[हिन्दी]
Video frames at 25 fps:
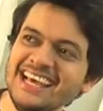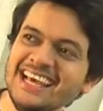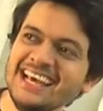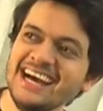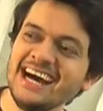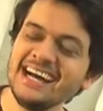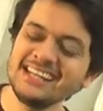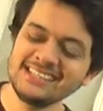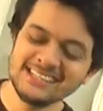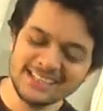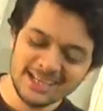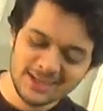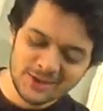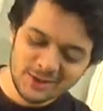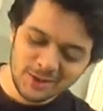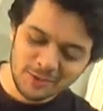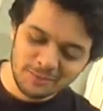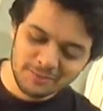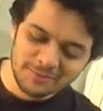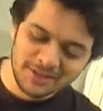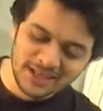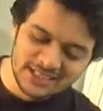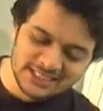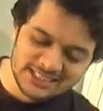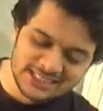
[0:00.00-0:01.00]
अच्छा
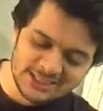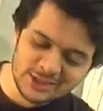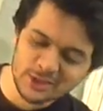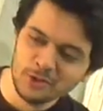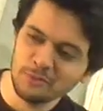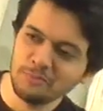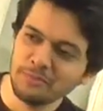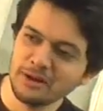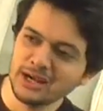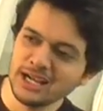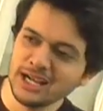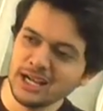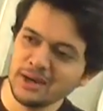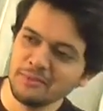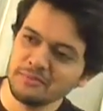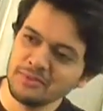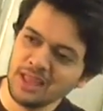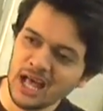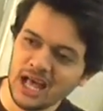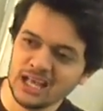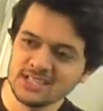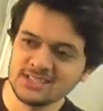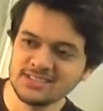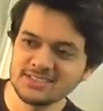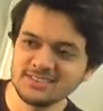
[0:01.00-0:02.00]
गुप्ता जी गुपंगम
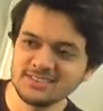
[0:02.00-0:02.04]
दास